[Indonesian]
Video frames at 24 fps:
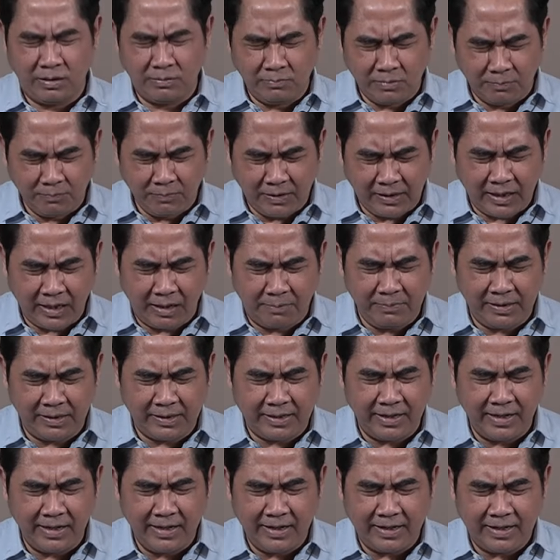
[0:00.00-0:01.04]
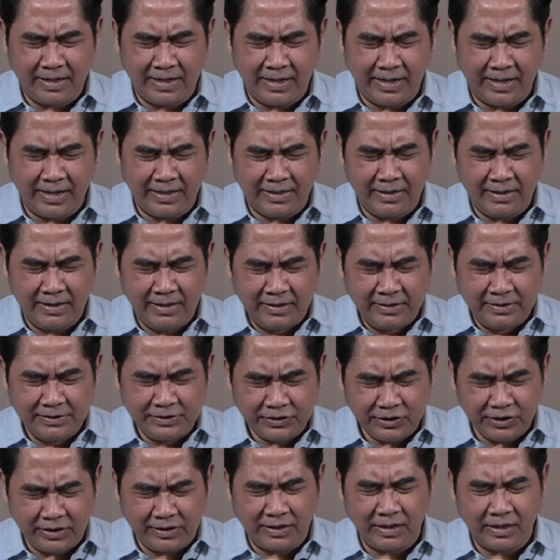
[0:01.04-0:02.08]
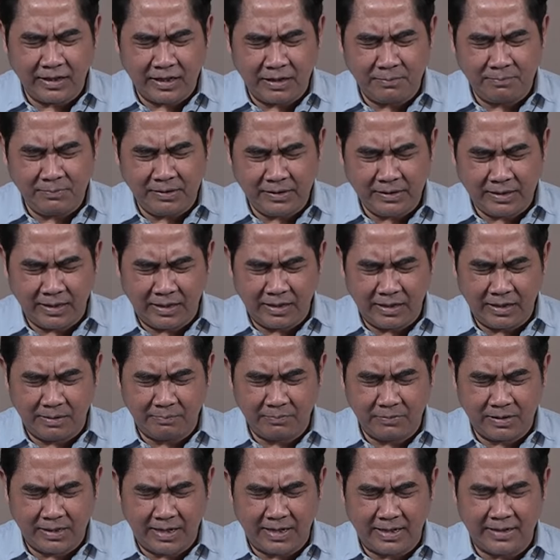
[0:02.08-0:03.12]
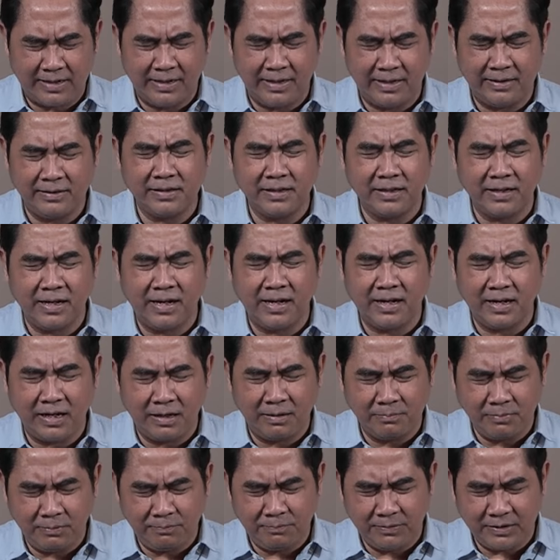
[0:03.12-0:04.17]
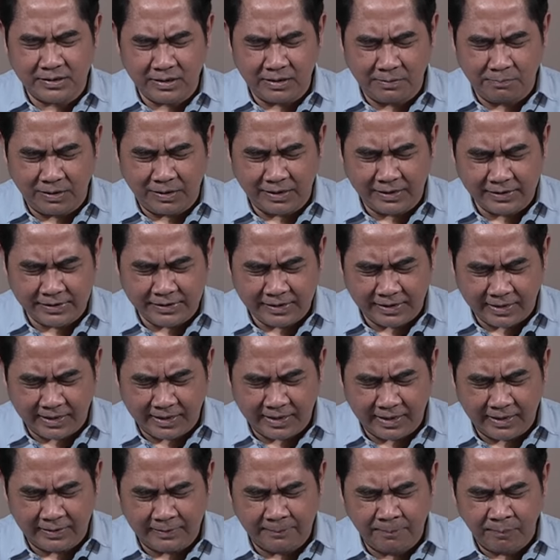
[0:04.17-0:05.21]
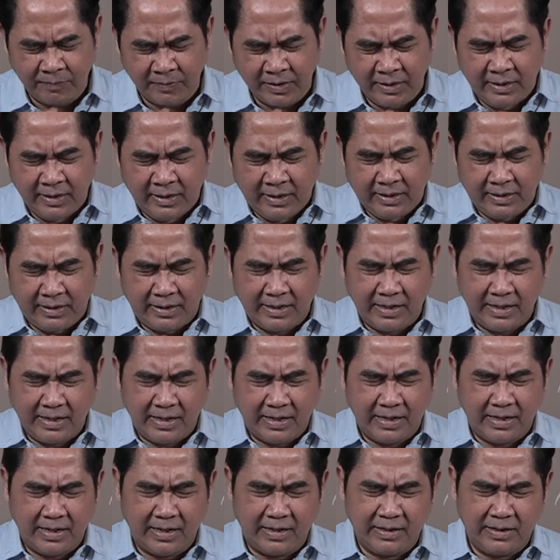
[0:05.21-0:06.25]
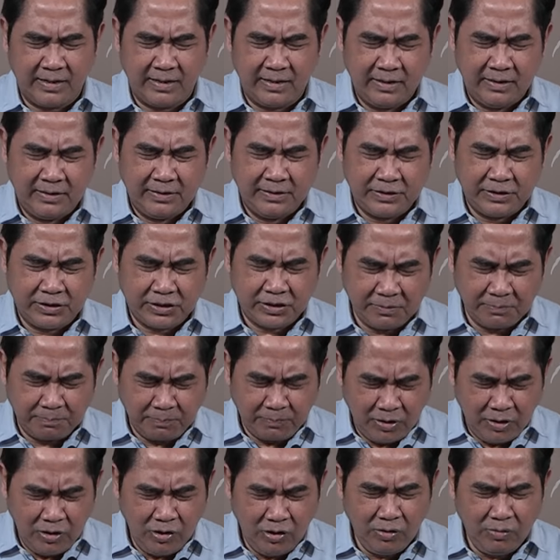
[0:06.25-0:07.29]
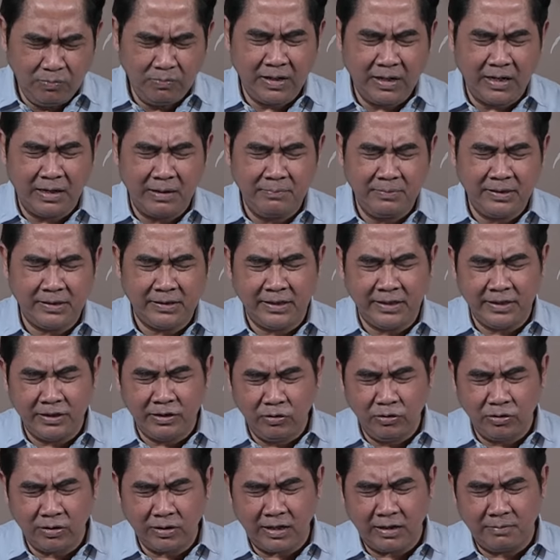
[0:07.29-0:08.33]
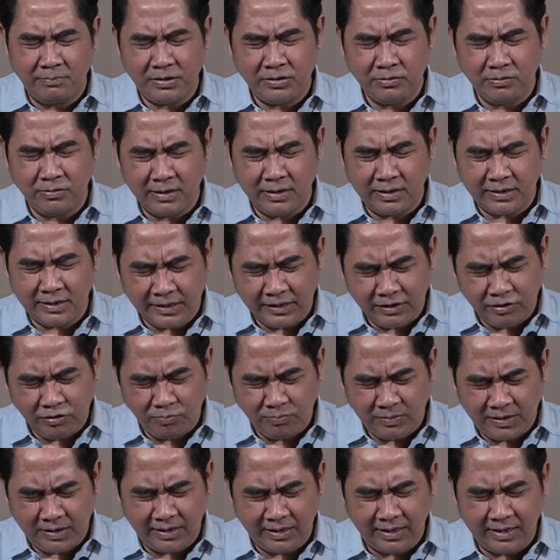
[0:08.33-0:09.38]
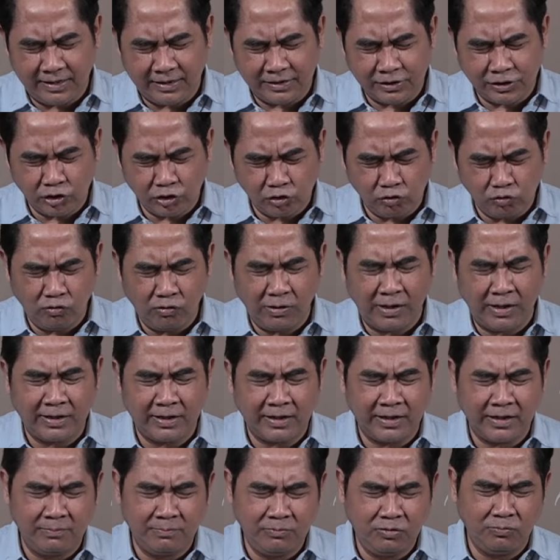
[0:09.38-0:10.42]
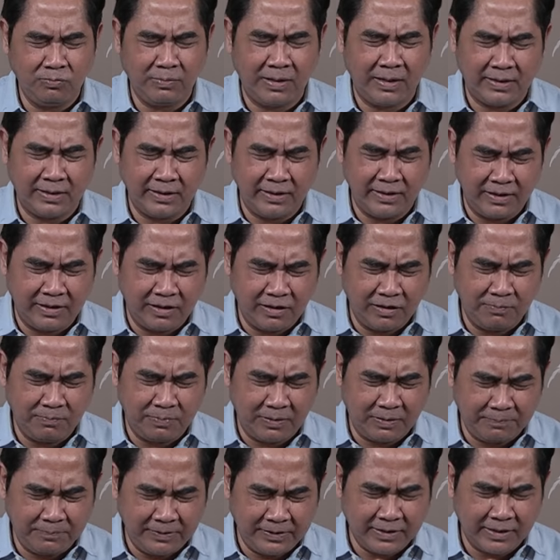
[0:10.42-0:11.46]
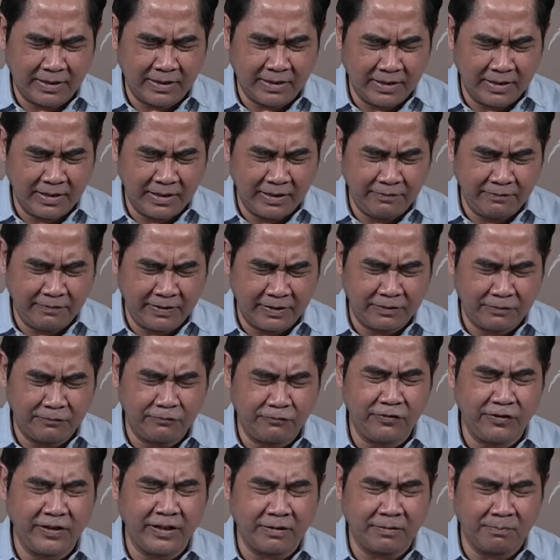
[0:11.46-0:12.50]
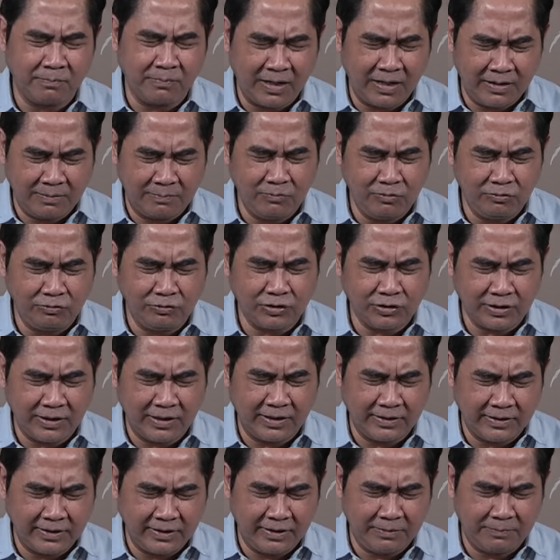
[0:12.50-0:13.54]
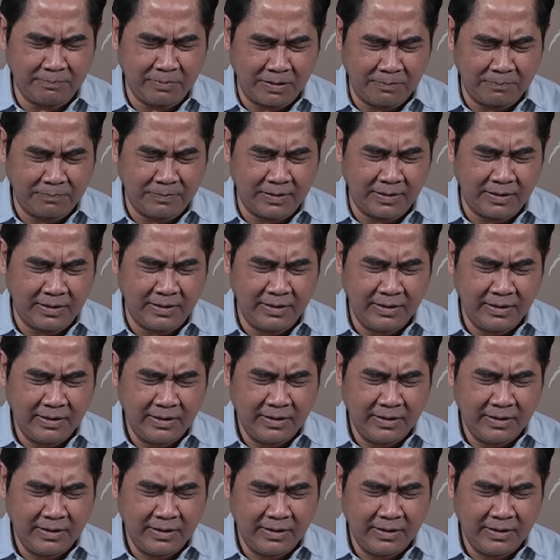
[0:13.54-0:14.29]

memberi kami kelegaan sehingga kami dalam keadaan tenang kami bisa beristirahat. Dan sebelum kami tidur kami juga rindu mendengar suaramu. Mari engkau berbicara lewat firmanmu saat ini Bapak.